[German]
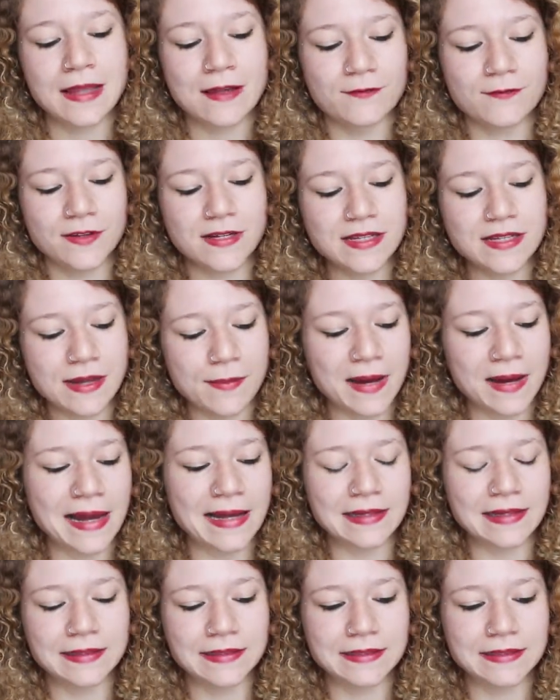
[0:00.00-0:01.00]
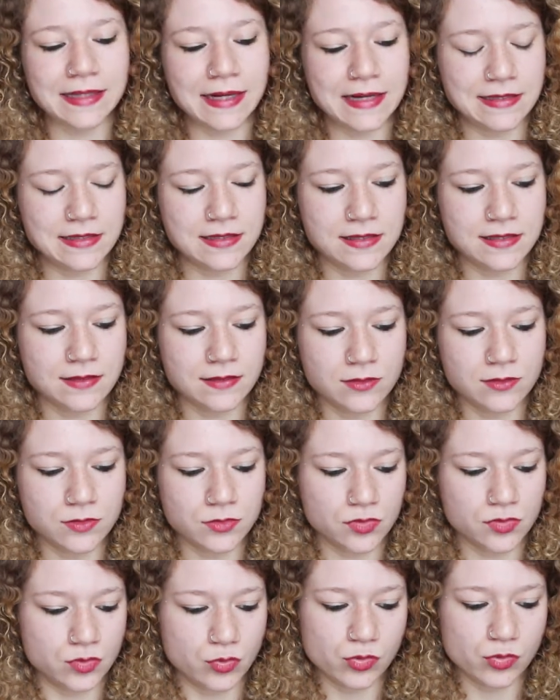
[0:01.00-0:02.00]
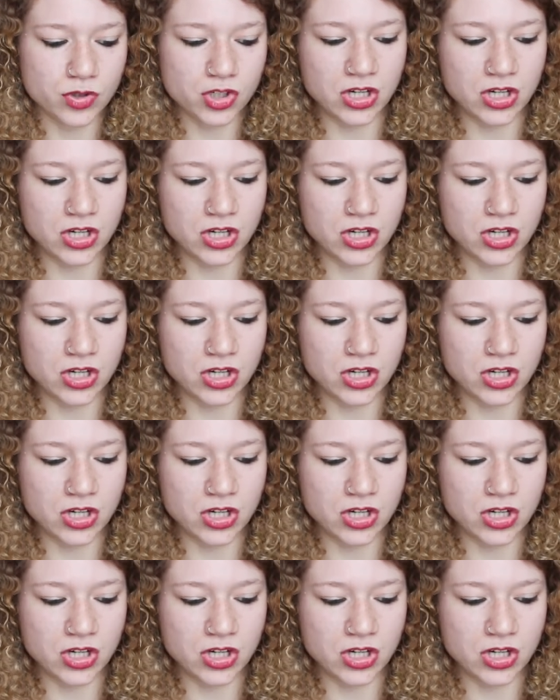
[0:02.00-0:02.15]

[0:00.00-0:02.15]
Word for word: Finde ich aber eigentlich nicht so